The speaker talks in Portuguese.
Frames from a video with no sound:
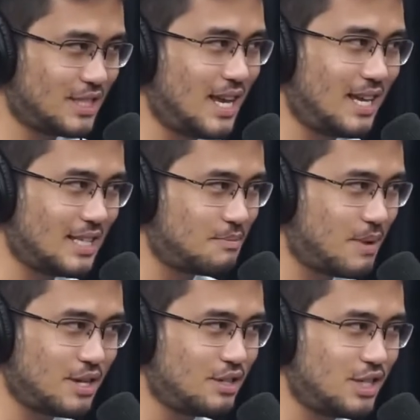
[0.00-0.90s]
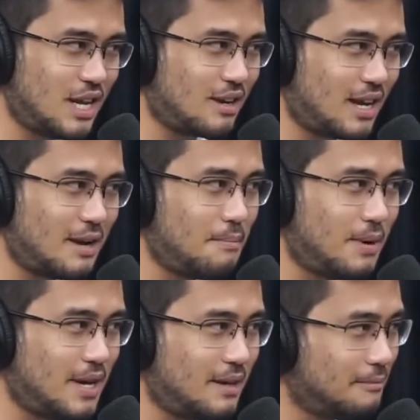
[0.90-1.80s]
que esbanja dinheiro na
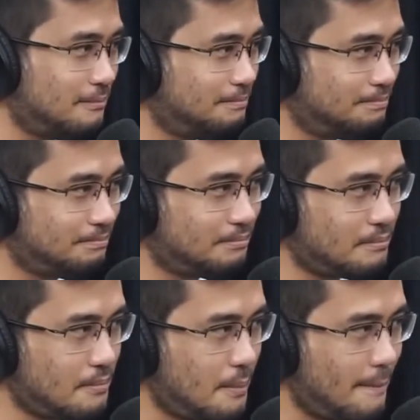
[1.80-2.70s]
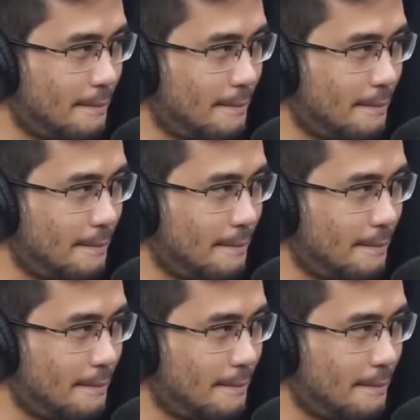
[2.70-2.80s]
campanha. E, você, e, e eles também